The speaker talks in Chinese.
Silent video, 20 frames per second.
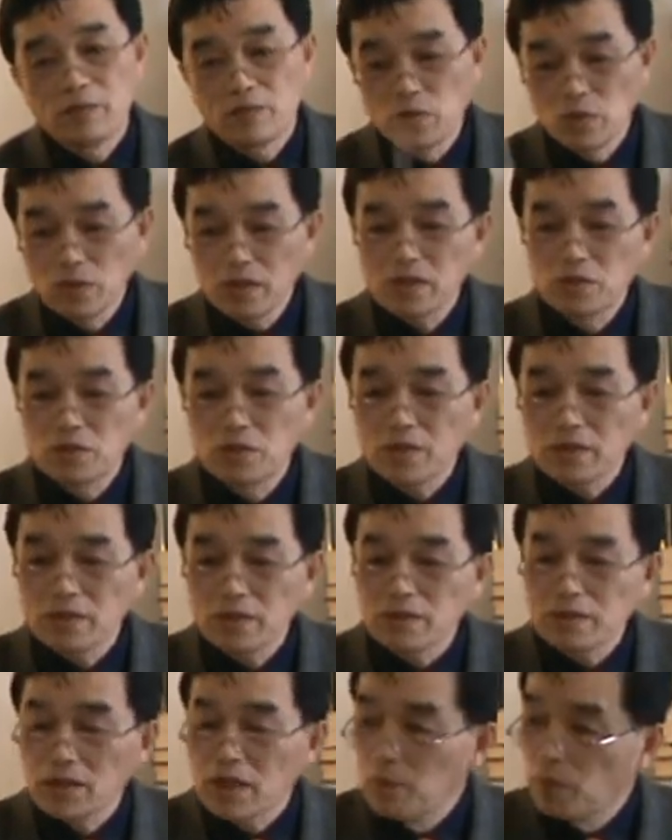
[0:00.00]
所以
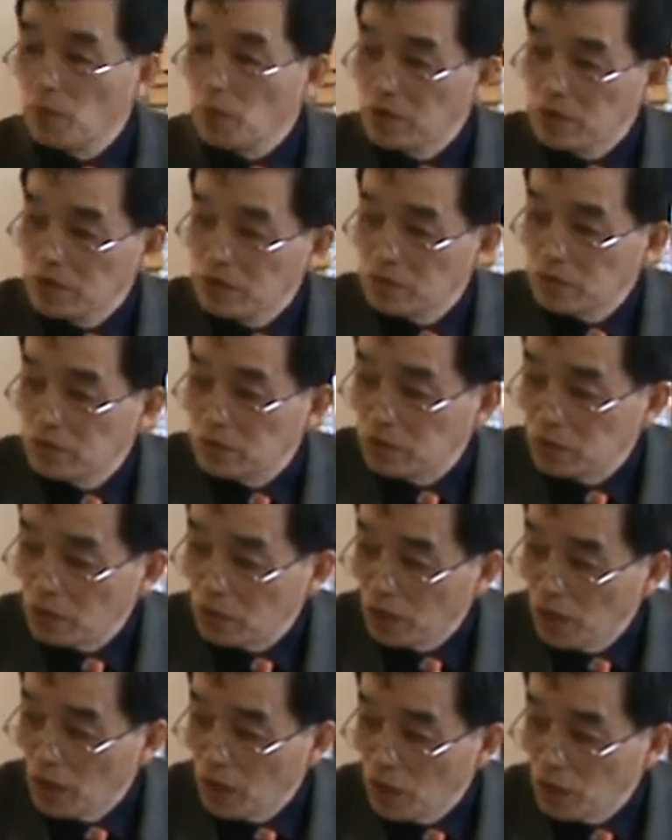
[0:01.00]
说，这个波伊修斯
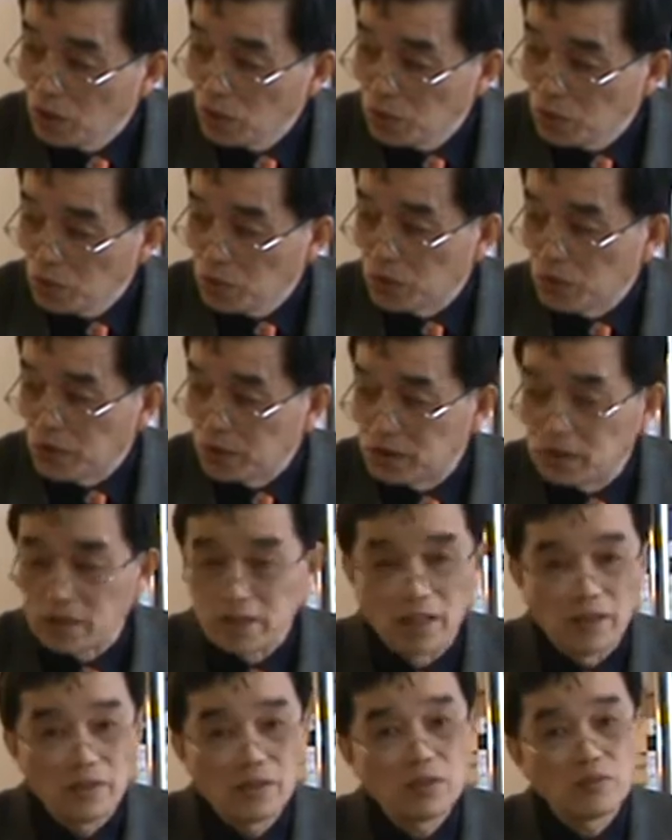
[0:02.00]
说。数学是
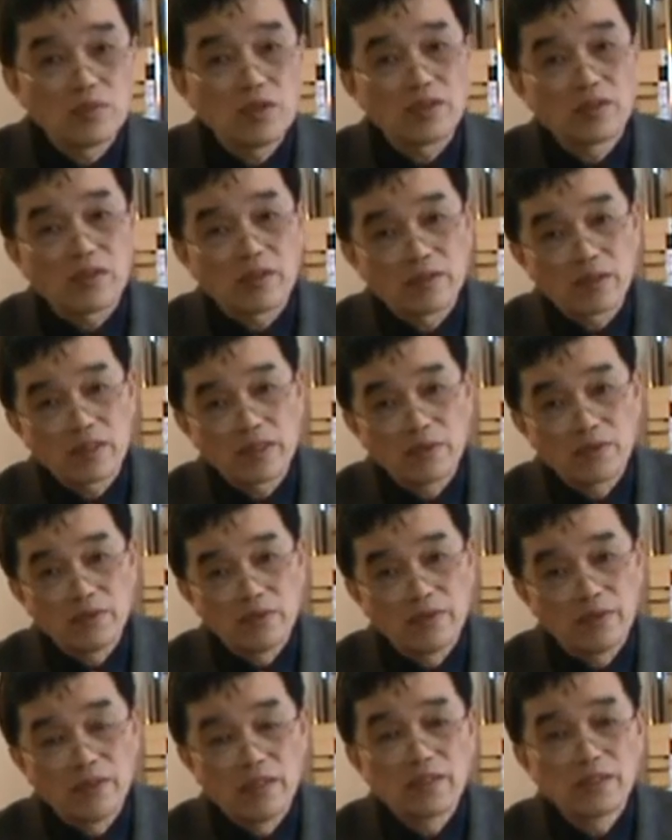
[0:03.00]
人类最早的一个学
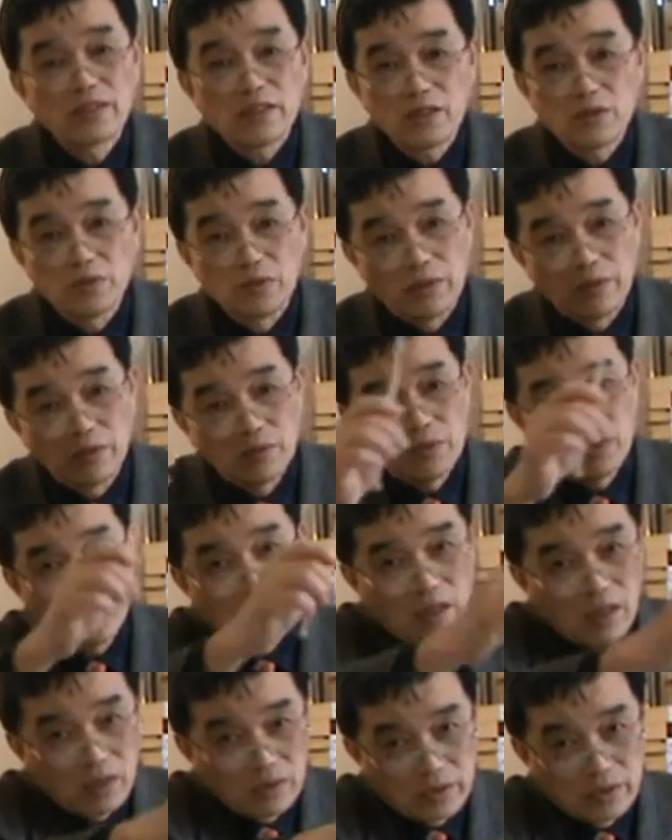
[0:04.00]
问，这个学问最
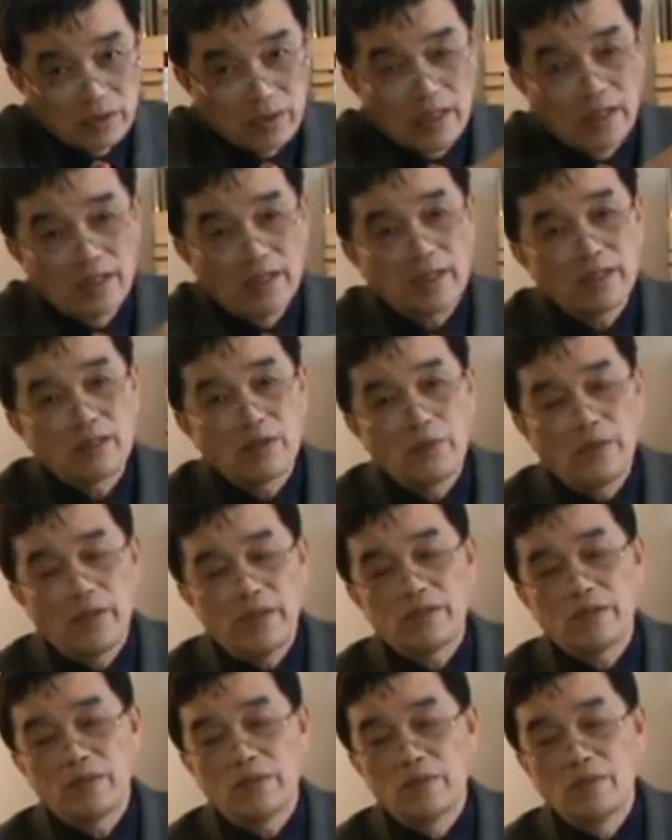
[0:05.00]
靠近能量的
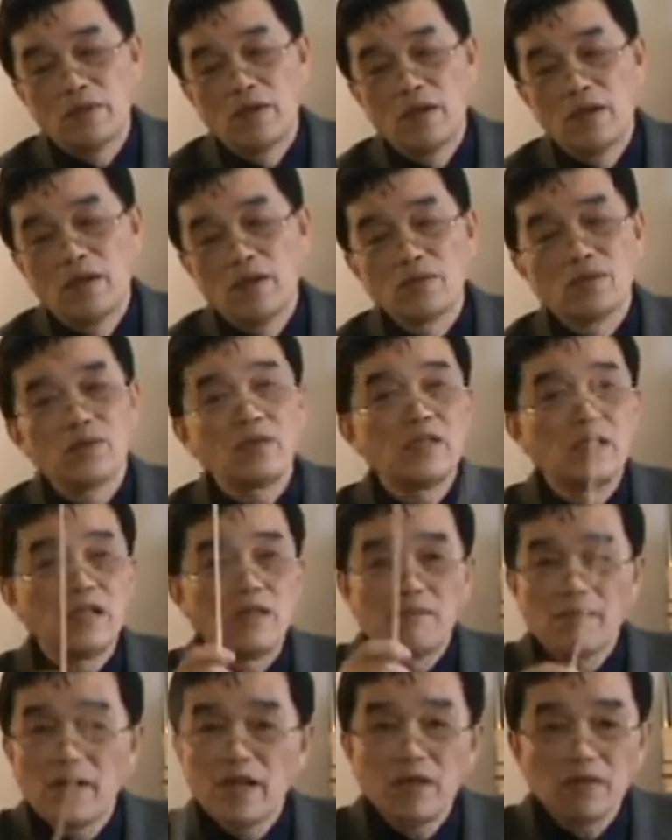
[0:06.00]
源头，所以你
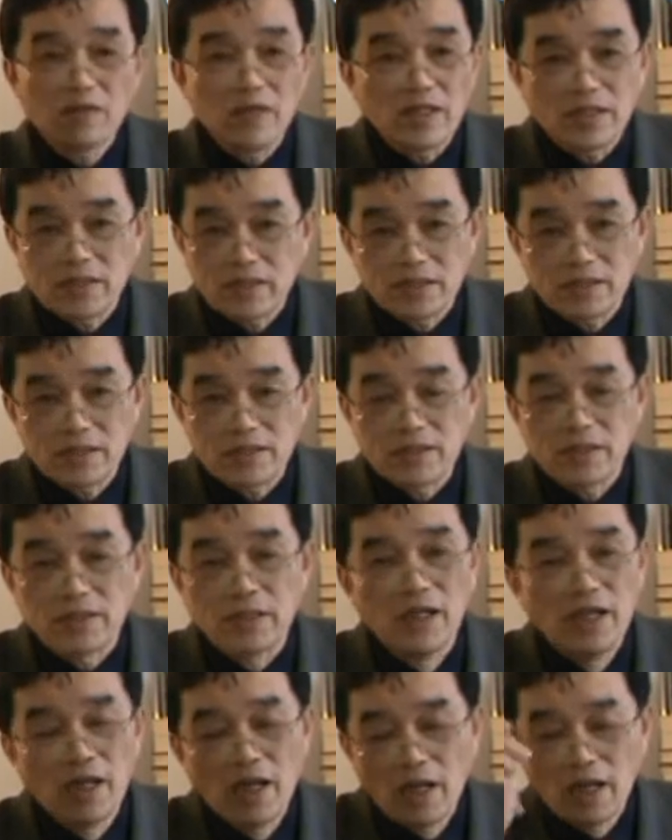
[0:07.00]
没有那个知识，
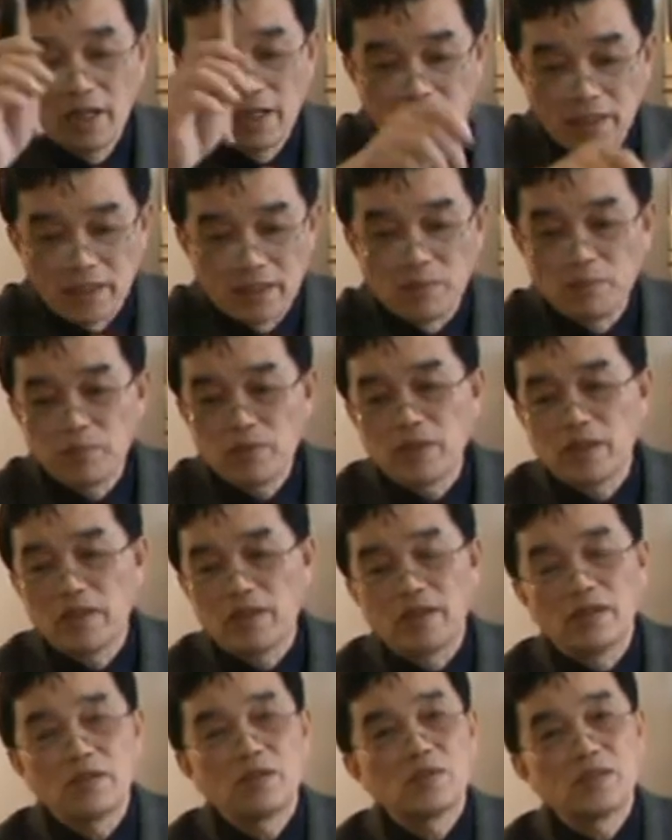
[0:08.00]
你是不可
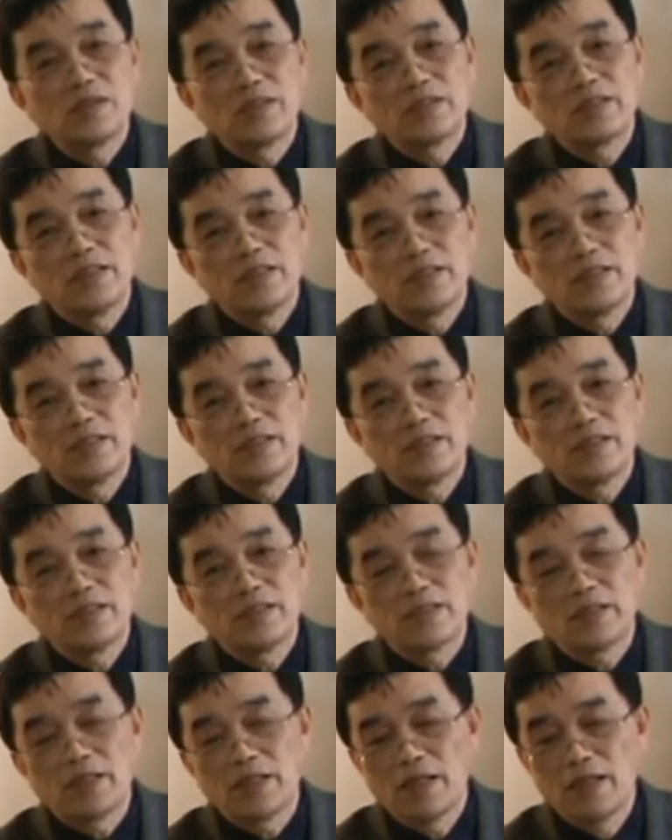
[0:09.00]
能获得神圣知
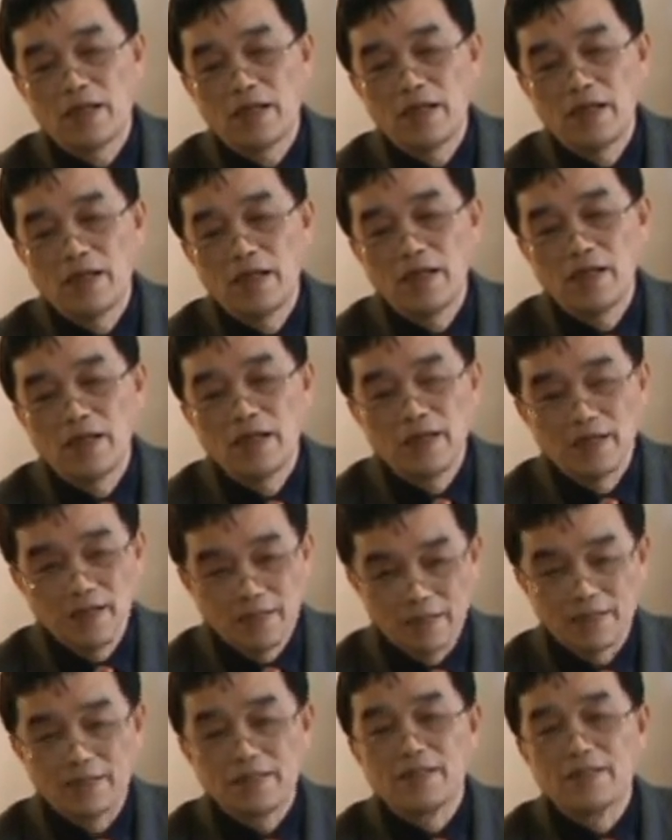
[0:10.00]
识
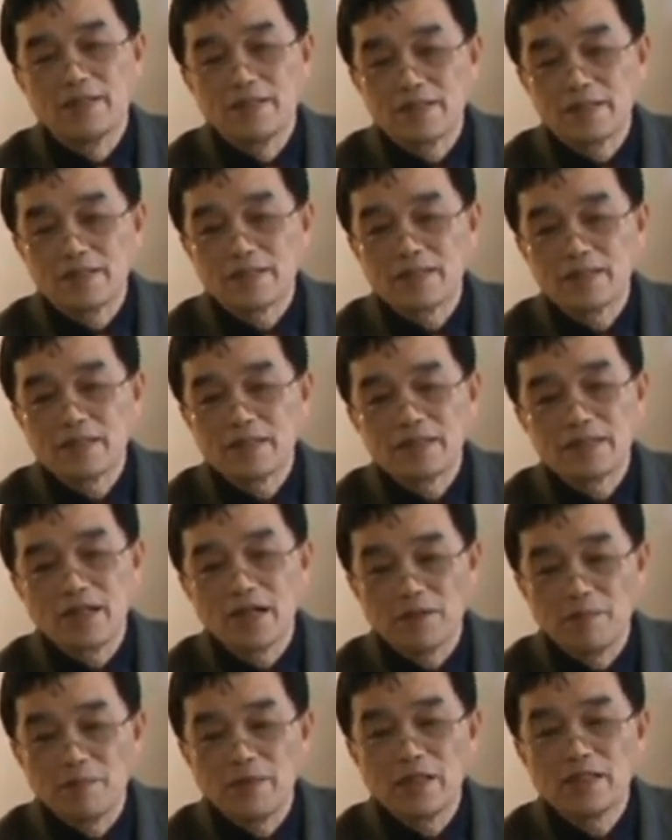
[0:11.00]
的。那这个是
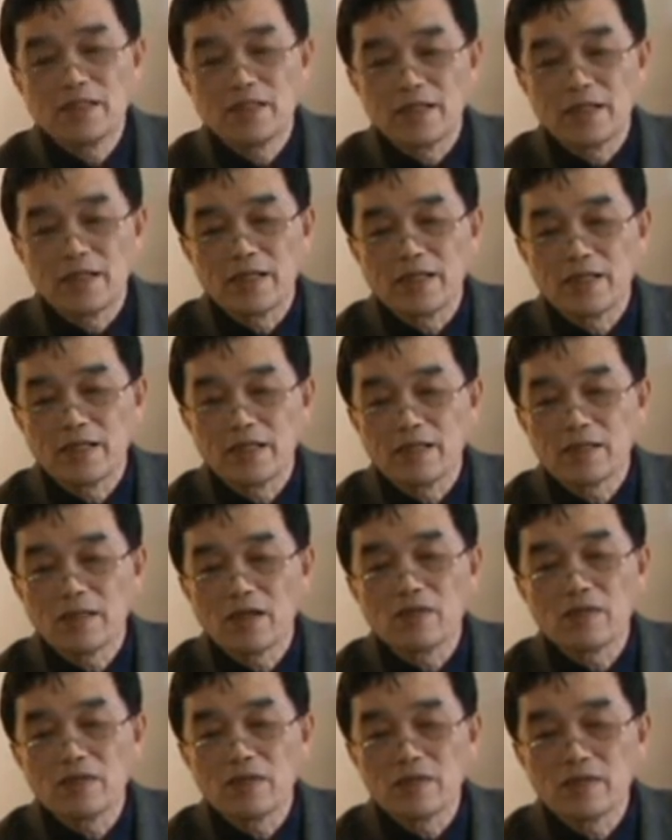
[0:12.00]
很明显的一个
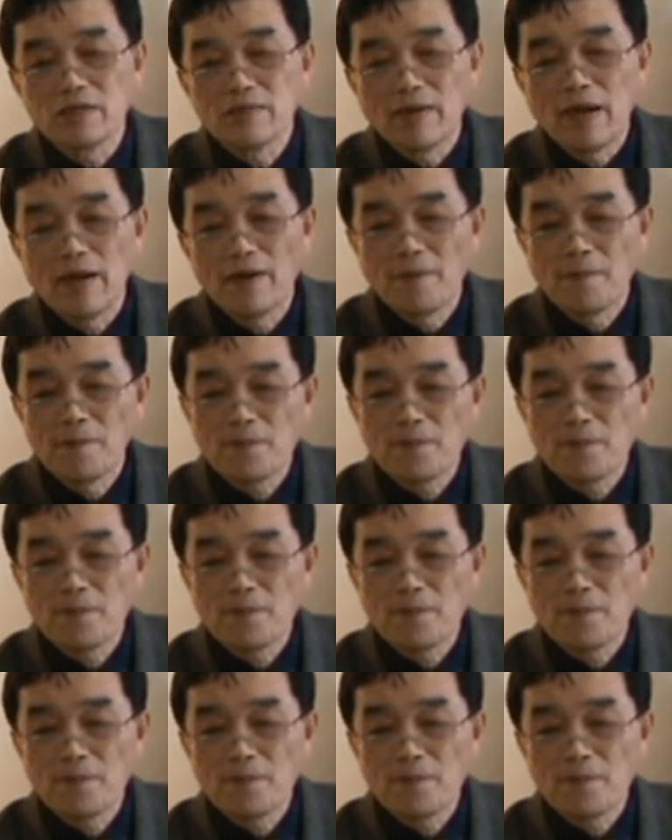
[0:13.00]
道理，对吧？